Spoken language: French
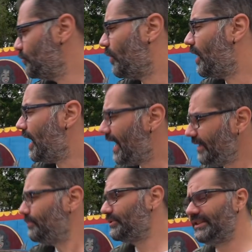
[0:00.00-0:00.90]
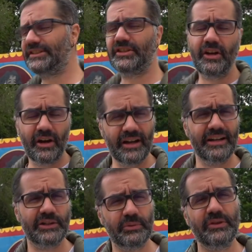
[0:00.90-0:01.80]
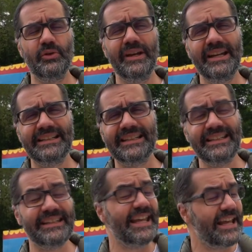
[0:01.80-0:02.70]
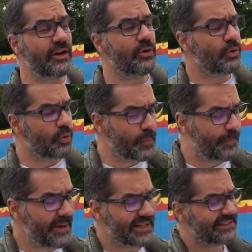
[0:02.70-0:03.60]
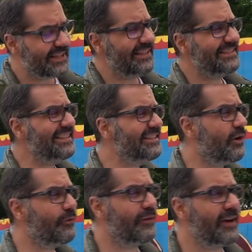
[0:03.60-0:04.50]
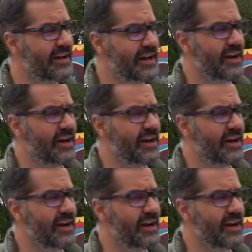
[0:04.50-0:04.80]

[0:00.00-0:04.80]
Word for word: eu droit à une petite sœur, la Twingo électrique, et le groupe PSA s'est enfin